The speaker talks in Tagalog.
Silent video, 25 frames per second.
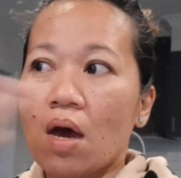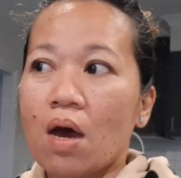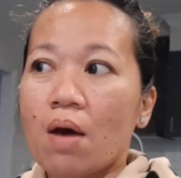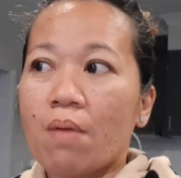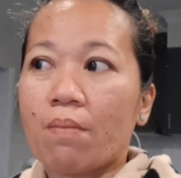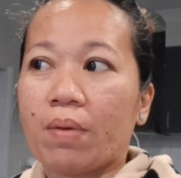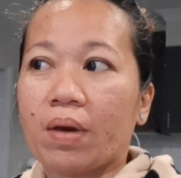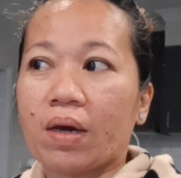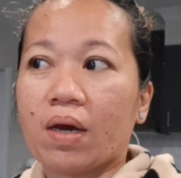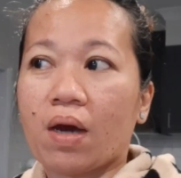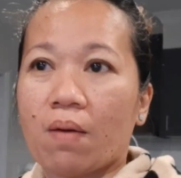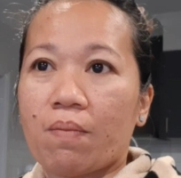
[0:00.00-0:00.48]

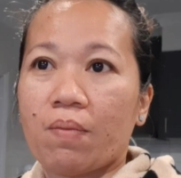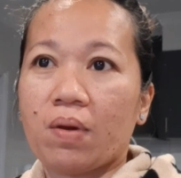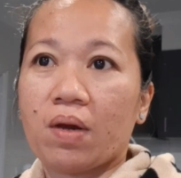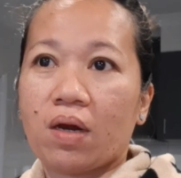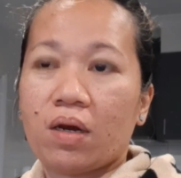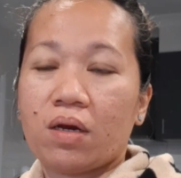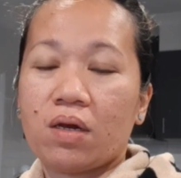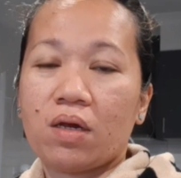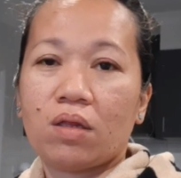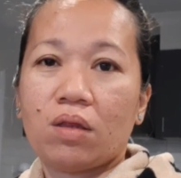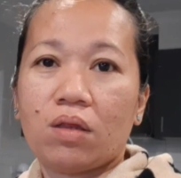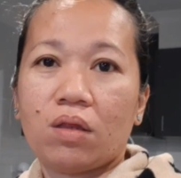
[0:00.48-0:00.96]
May kamera
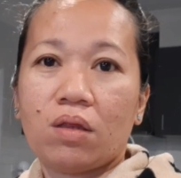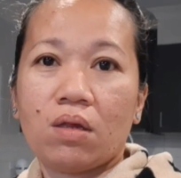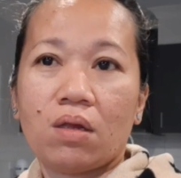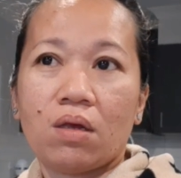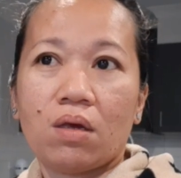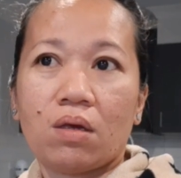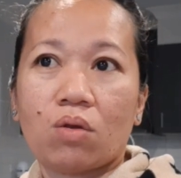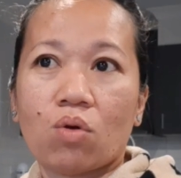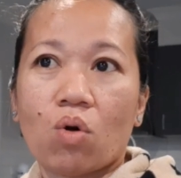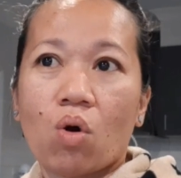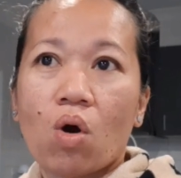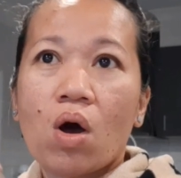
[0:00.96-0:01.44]
din
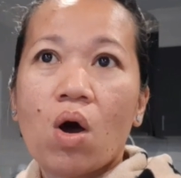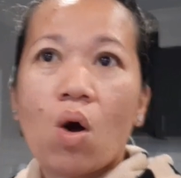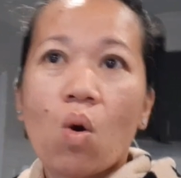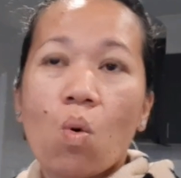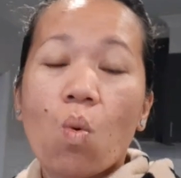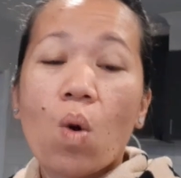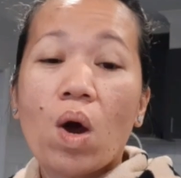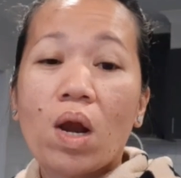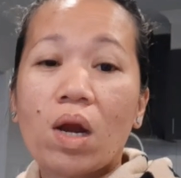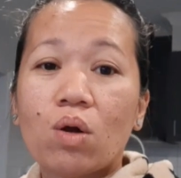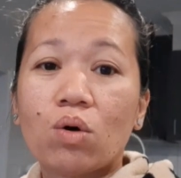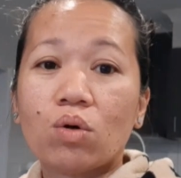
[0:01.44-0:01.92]
dito.
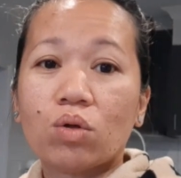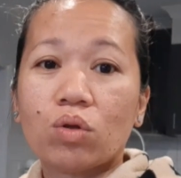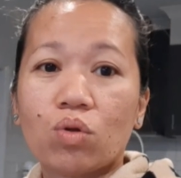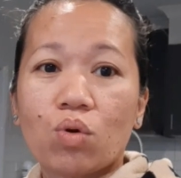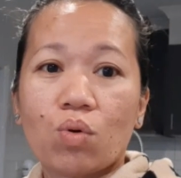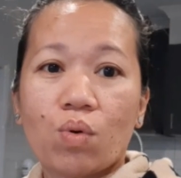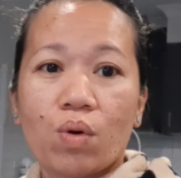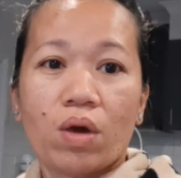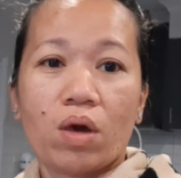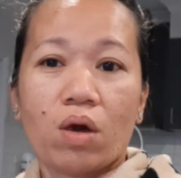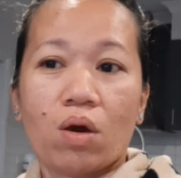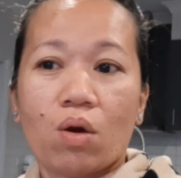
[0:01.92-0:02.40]
Walo
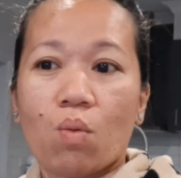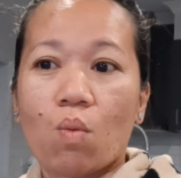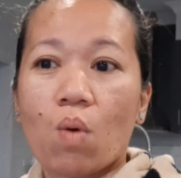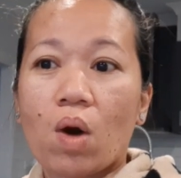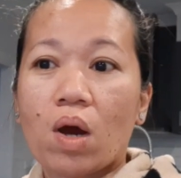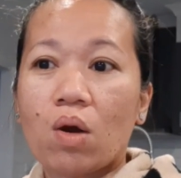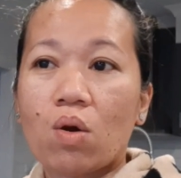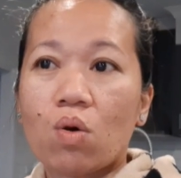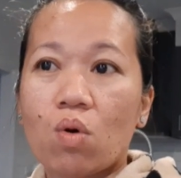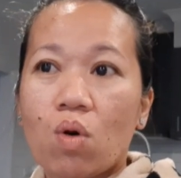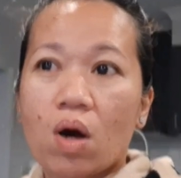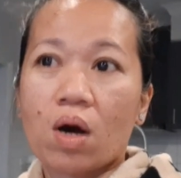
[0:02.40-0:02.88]
to eh.
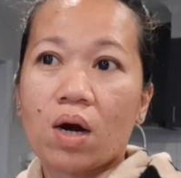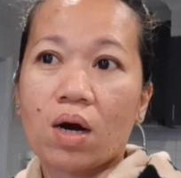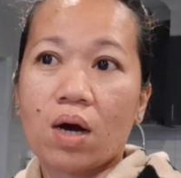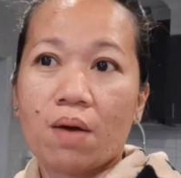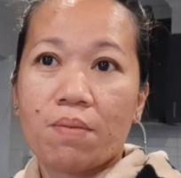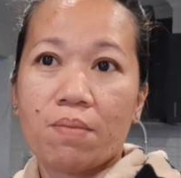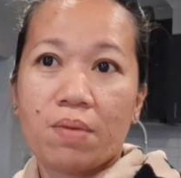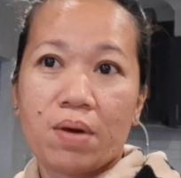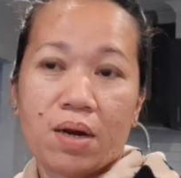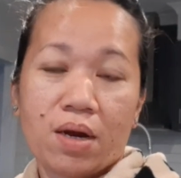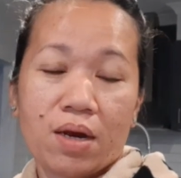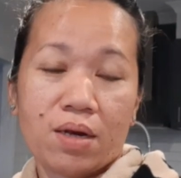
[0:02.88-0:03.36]
Walo ang
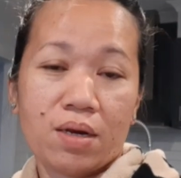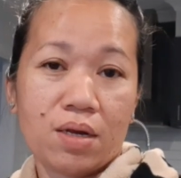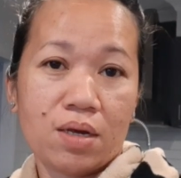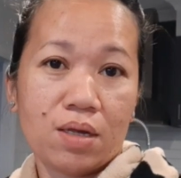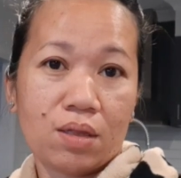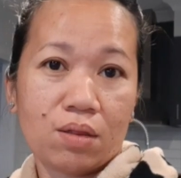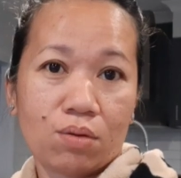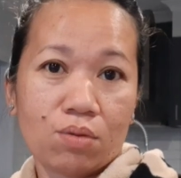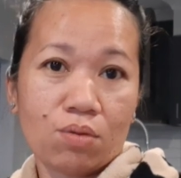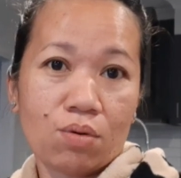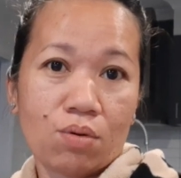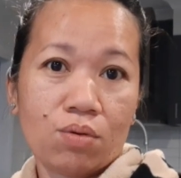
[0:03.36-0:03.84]
kamera
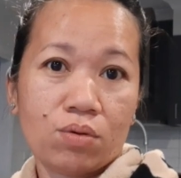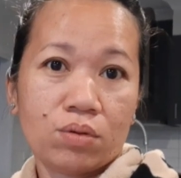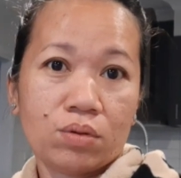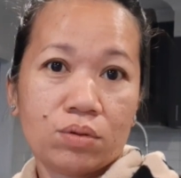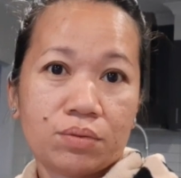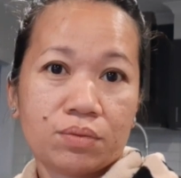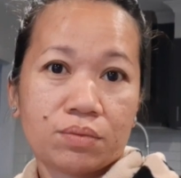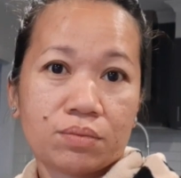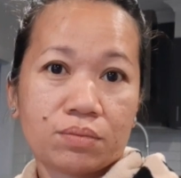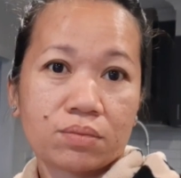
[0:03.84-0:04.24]
dito.